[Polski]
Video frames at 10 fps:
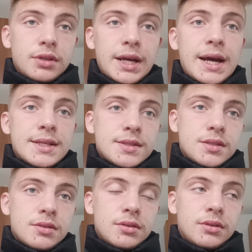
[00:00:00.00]
e,
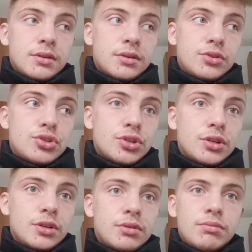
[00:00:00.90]
gaz e, czy
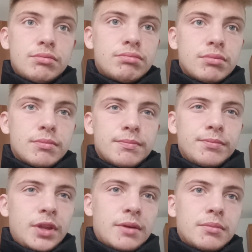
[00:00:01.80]

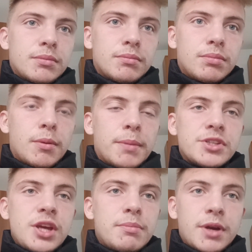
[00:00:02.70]
mm, nie wiem, pompa
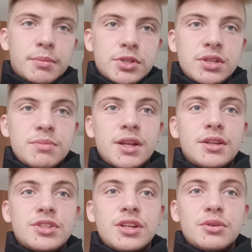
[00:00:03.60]
ciepła, jakbyście
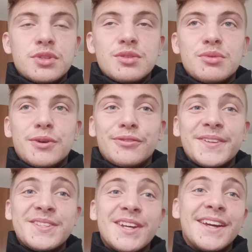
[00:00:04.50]
mieli, chcieli ją
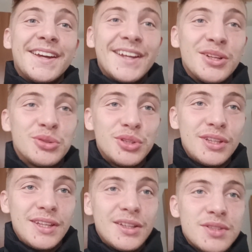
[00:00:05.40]
zezłomować, no to
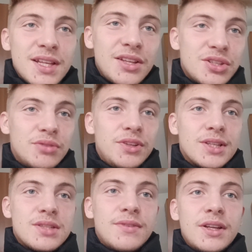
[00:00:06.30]
nie dostaniecie
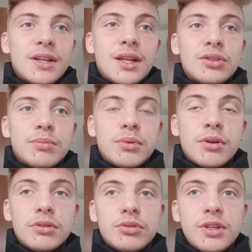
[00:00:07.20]
dofinansowania na to,
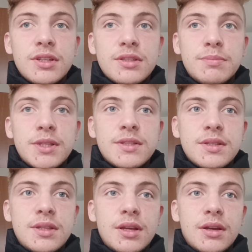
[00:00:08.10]
bo to nie jest
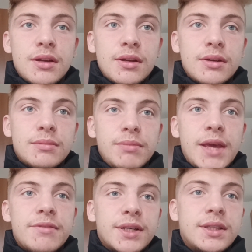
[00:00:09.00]
piec e,
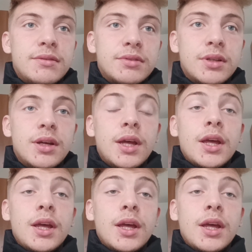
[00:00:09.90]
nieefektywny.